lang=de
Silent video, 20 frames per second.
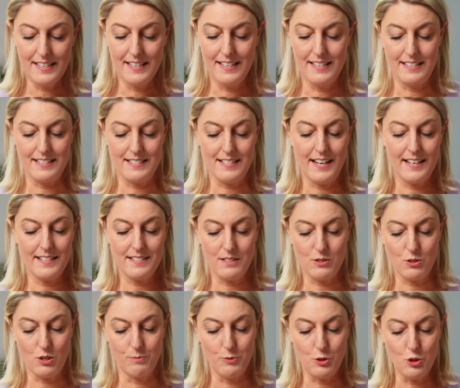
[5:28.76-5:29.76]
Das heißt, es
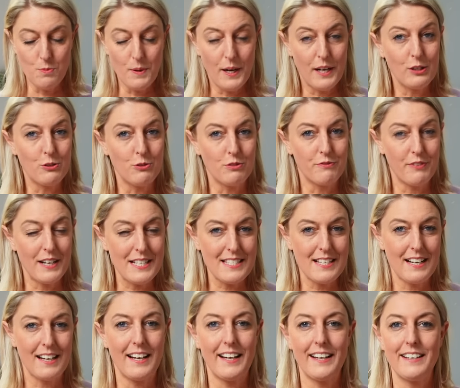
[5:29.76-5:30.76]
kommt überall gut Wasser
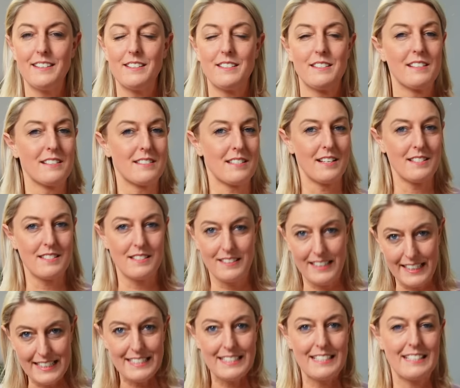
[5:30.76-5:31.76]
rein. Das heißt,
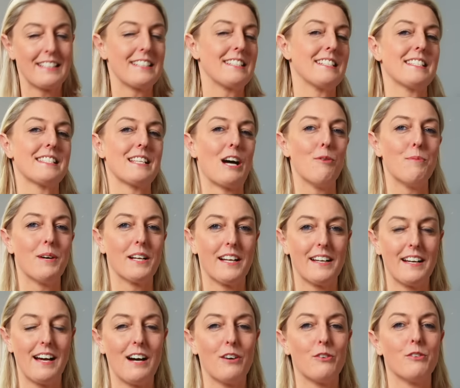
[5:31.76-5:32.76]
richtig, richtig sauber
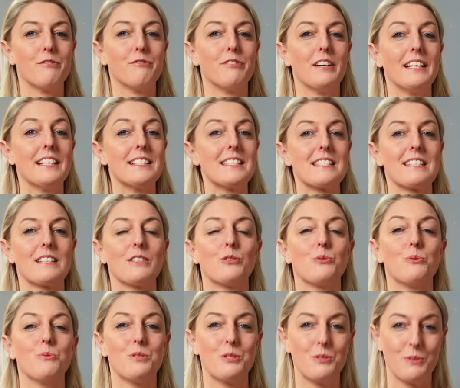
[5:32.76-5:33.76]
danach und verletzen
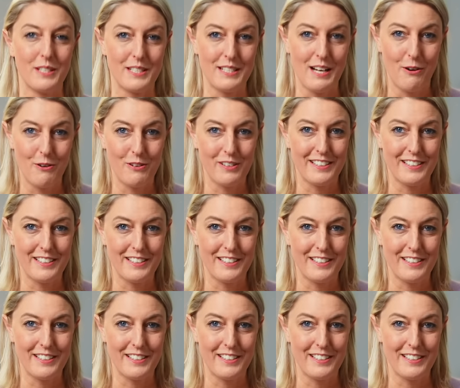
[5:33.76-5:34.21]
tust du dich auch